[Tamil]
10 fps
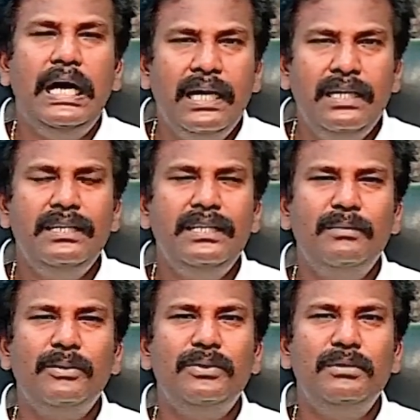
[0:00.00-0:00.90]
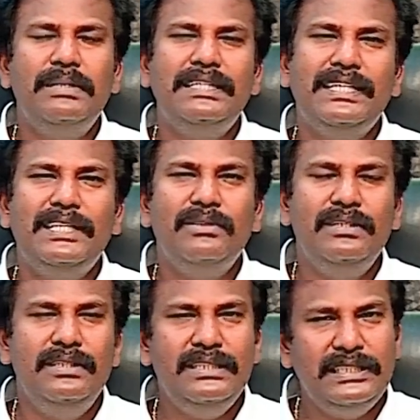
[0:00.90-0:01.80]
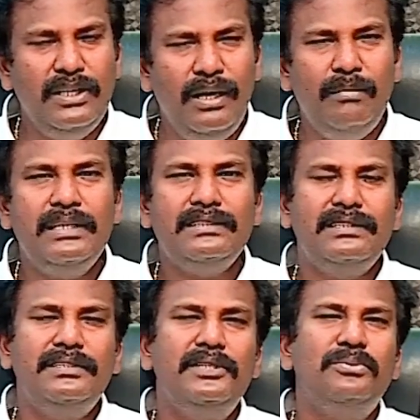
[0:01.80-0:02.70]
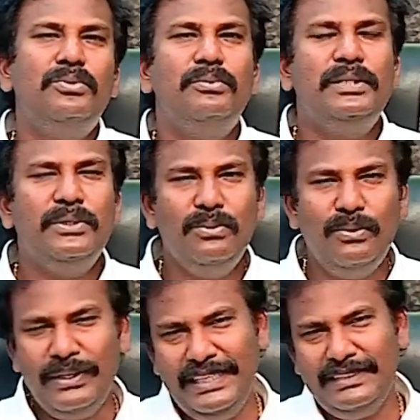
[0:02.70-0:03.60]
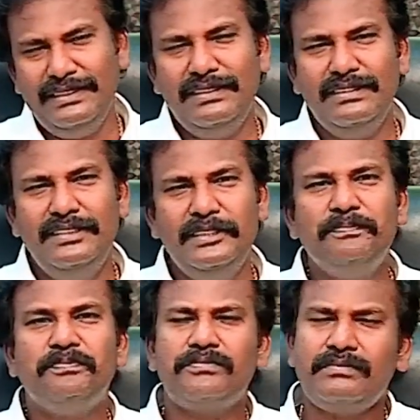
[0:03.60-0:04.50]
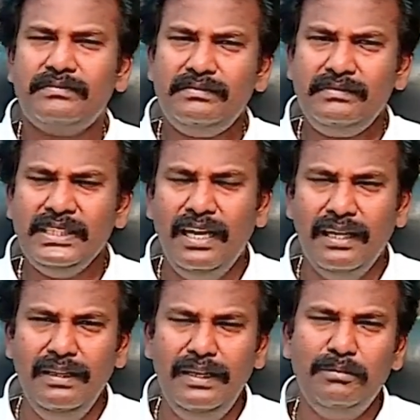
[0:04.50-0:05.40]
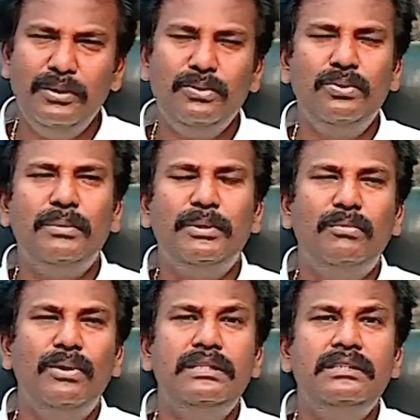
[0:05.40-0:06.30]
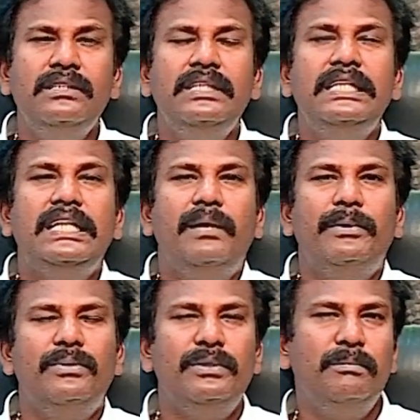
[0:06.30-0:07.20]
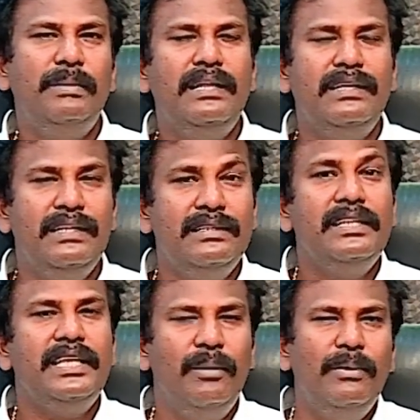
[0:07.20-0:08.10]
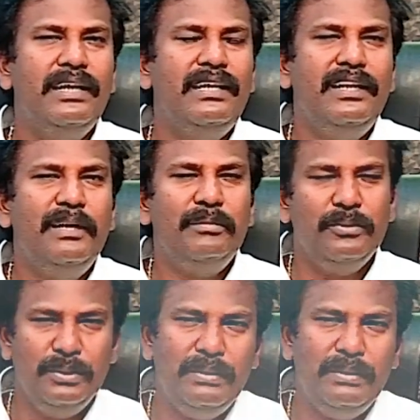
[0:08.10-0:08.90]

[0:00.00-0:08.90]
அங்கே நமக்கு வந்து பார்த்திங்கன்னா வந்துட்டு ஞாபக சக்தியை தூண்டுவதற்குன்னு ஒரு லொக்கேஷன் இருக்குது அதில் நம்ம தூண்டப்படும் பொழுது நமக்கு வந்து பழைய அந்த ஞாபகங்கள் எல்லாமே வந்து